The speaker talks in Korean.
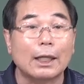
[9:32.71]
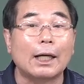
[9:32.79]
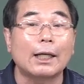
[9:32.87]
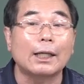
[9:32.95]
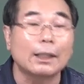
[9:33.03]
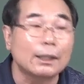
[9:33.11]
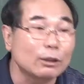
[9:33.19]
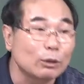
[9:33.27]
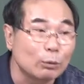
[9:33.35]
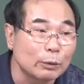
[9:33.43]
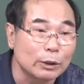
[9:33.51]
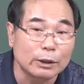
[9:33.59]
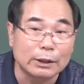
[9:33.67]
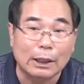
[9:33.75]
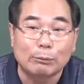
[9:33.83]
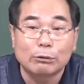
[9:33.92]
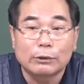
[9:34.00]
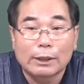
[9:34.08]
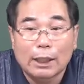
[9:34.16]
강하게 오면
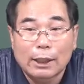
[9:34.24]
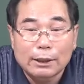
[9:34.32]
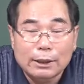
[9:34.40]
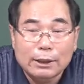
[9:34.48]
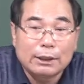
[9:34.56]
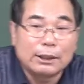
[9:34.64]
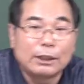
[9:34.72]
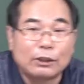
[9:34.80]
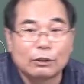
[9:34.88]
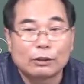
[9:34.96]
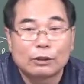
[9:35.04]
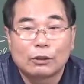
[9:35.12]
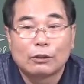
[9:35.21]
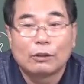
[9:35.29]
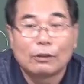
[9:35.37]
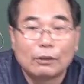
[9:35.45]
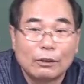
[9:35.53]
잡, 내가 이겨쳐.